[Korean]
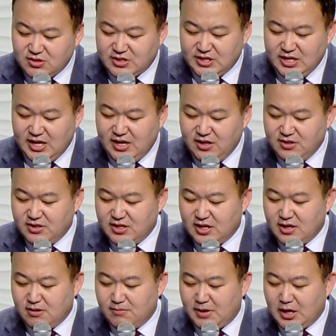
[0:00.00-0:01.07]

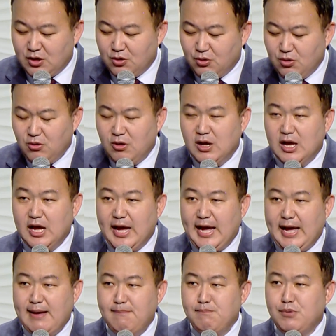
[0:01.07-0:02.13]
그리하였느냐는 말로
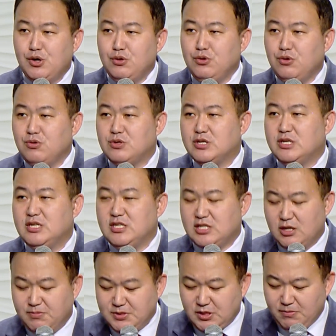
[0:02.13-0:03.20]
한 번도 그를
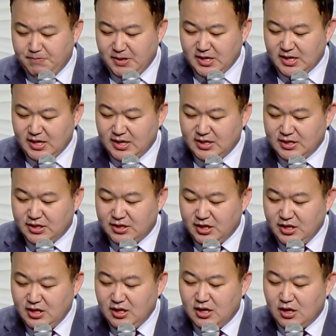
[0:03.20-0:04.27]
섭섭하게 한
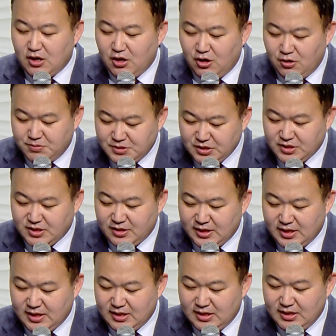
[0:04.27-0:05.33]
일이
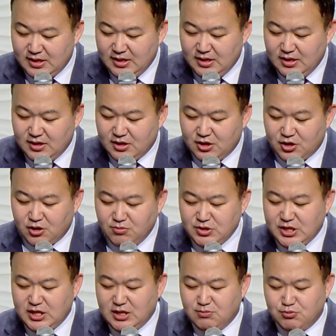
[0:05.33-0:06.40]
없었더라. 여러분
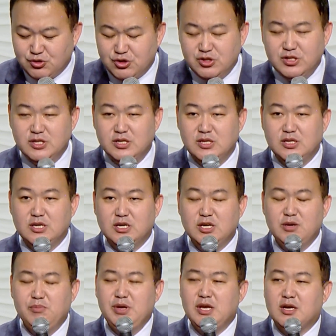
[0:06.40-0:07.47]
이게 무슨
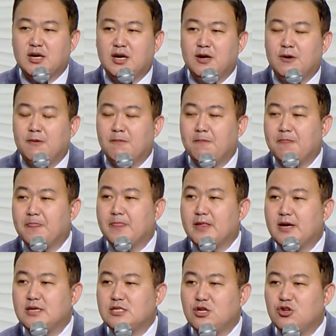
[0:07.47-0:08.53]
의미일까요?
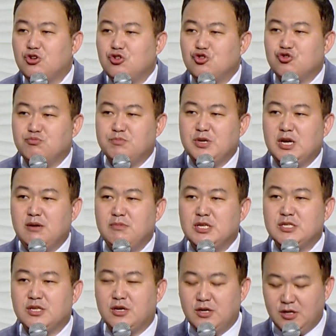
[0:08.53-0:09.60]
설교를
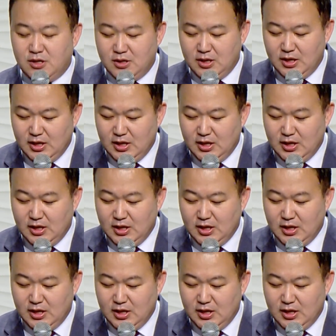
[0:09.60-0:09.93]
준비하면서